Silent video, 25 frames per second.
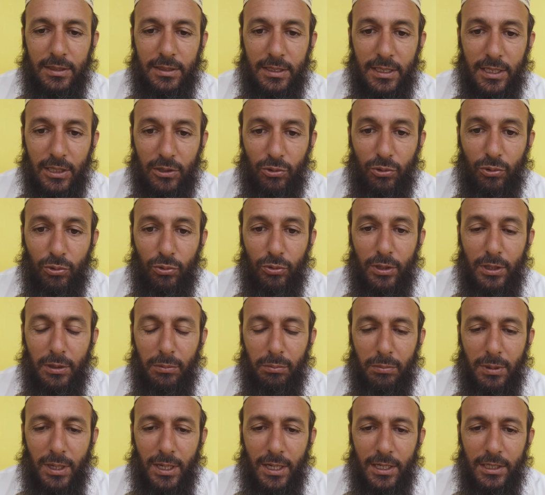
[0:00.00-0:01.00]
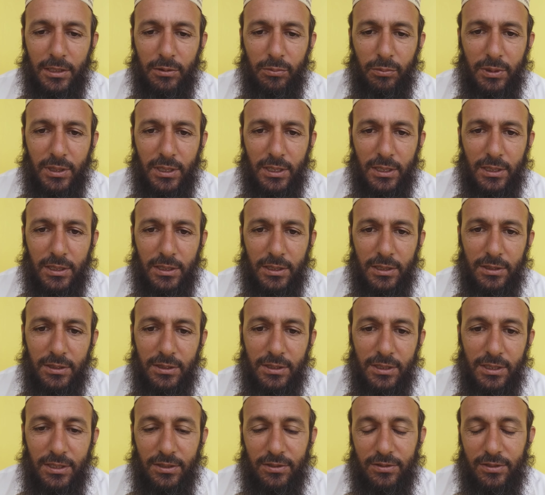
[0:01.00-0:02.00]
देखो नमाज में
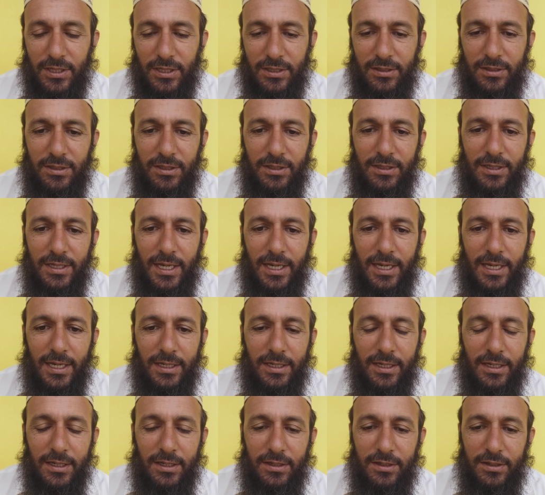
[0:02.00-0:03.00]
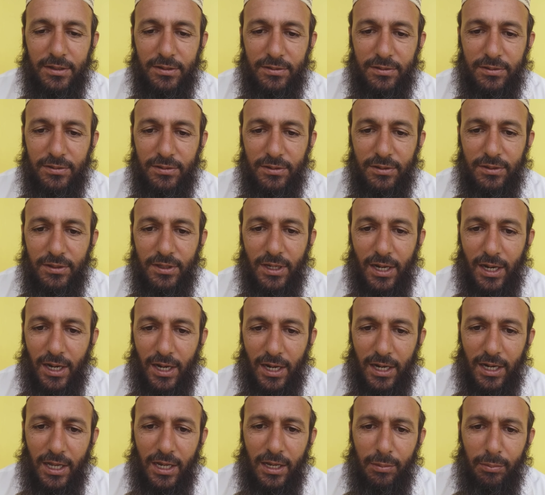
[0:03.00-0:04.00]
कितनी सख्ती है कि किसी
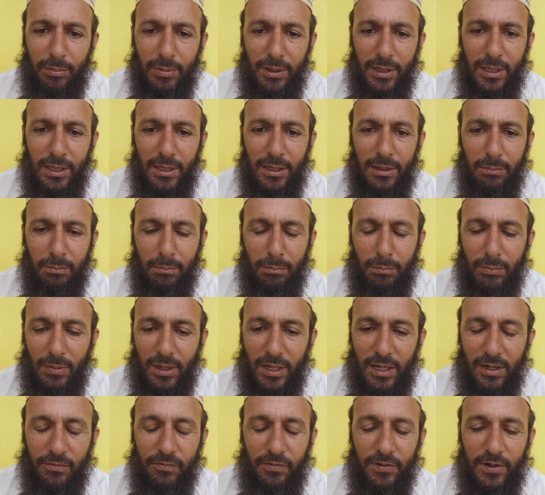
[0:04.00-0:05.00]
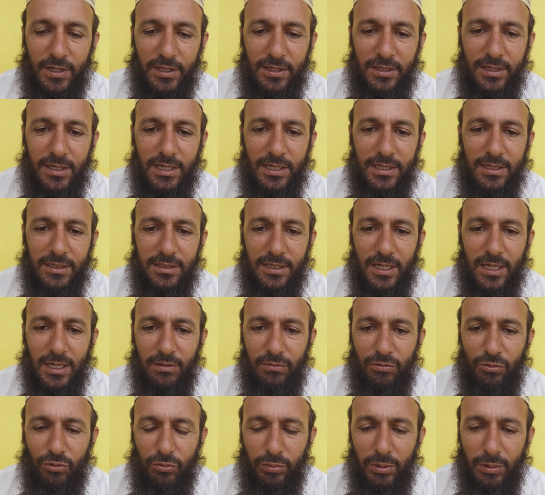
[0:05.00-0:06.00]
हाल में माफ़ नहीं है
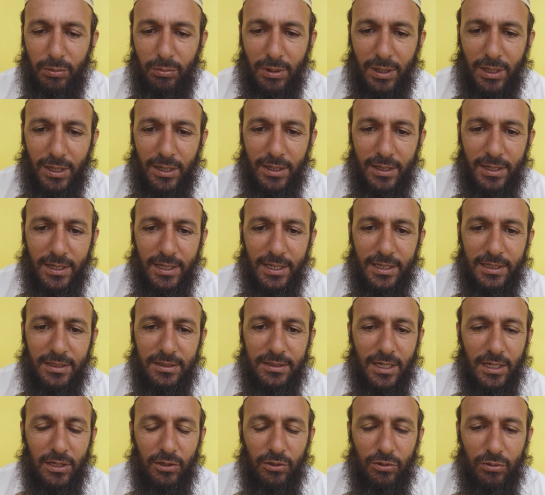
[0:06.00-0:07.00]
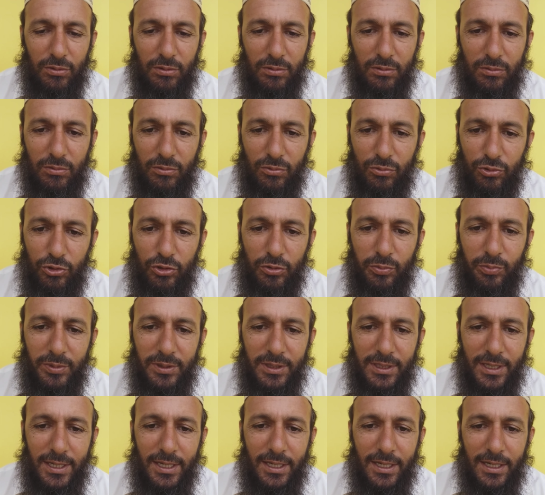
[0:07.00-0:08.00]
चाहे वो बीमार है चाहे कुछ
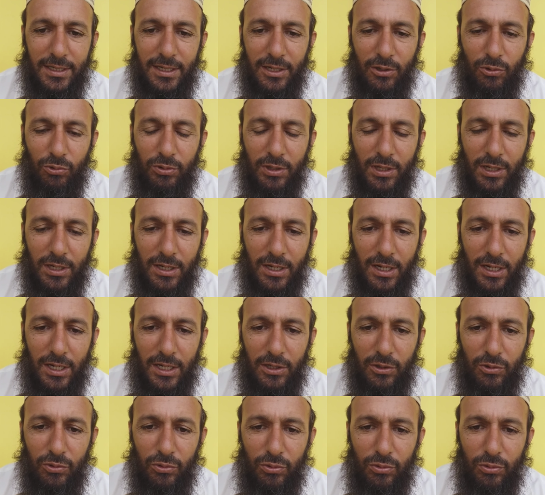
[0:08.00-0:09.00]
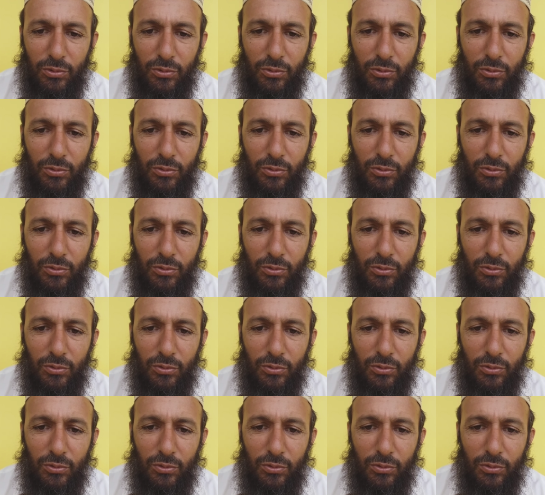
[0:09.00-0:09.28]
भी है अगर उसके कानों